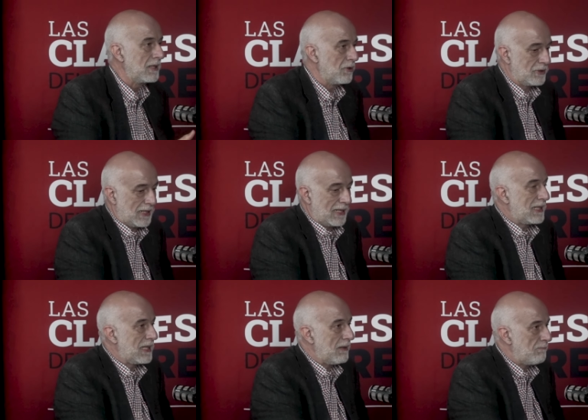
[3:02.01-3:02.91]
O sea,
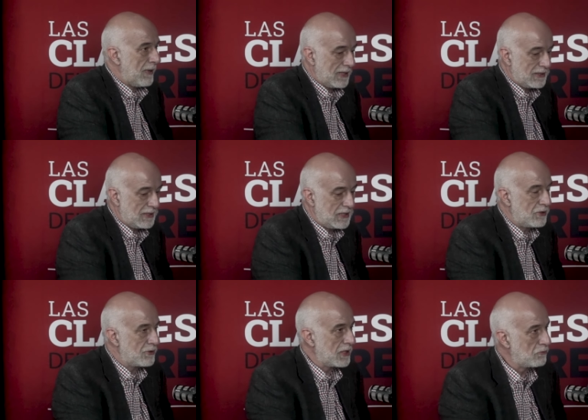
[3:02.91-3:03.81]
¿qué pasa si
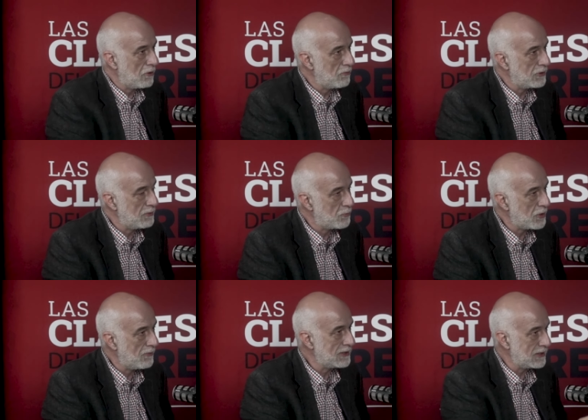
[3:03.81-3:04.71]
yo resuelvo sin
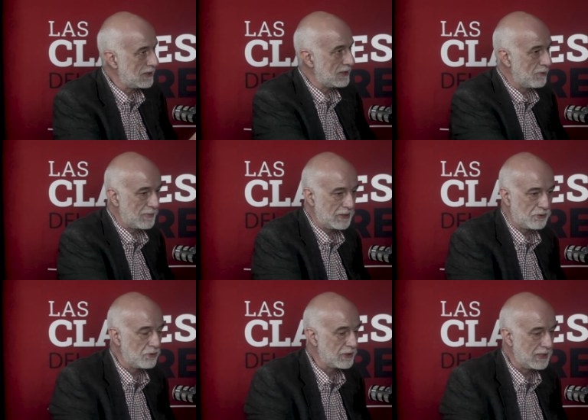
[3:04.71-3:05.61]
pruebas desde ese momento
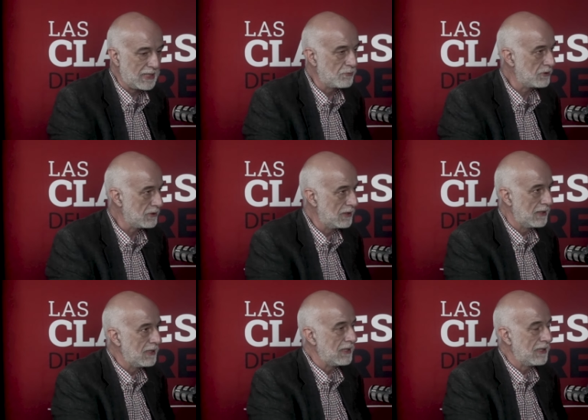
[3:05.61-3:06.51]
y ordenamos
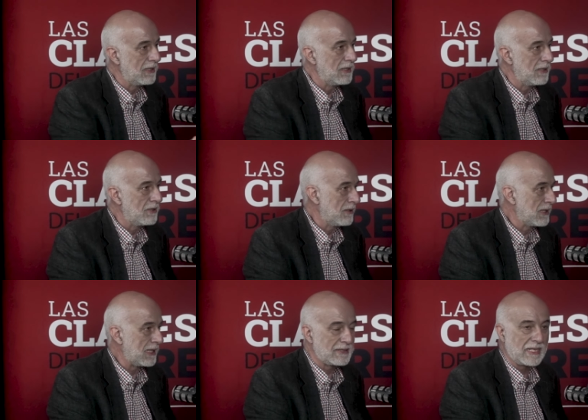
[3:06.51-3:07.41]
eh,
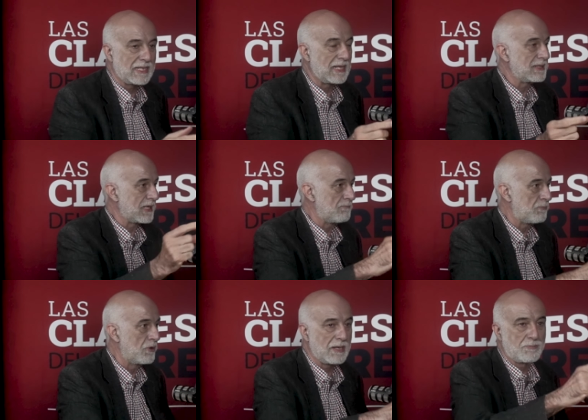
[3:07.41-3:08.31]
que, se, que se
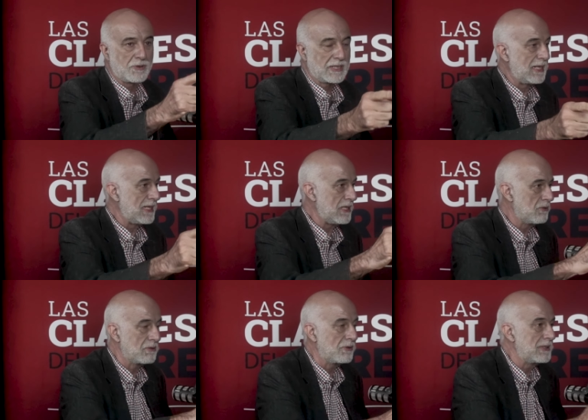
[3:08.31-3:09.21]
reponga porque el
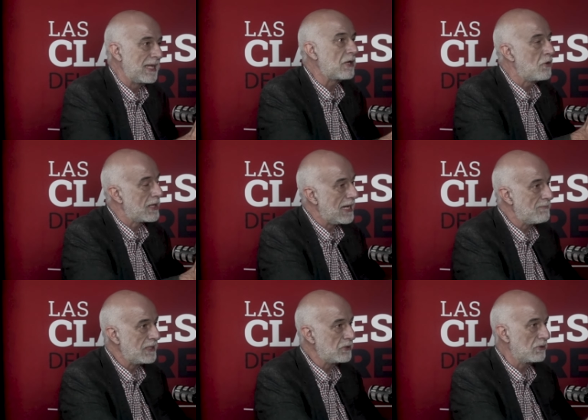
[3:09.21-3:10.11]
niño... ¿Y con qué
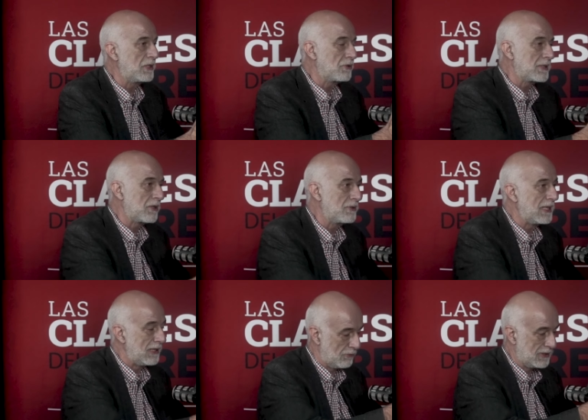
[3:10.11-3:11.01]
elementos si no tengo ni
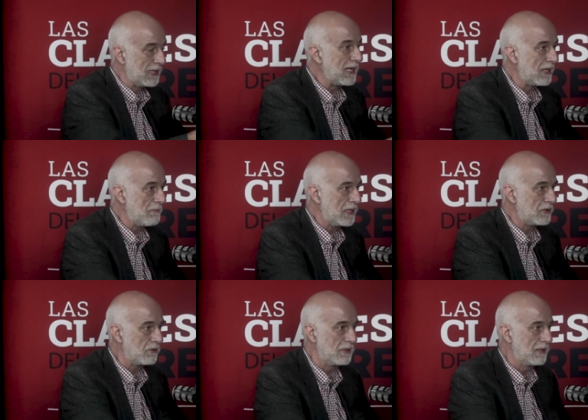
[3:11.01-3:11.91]
los elementos?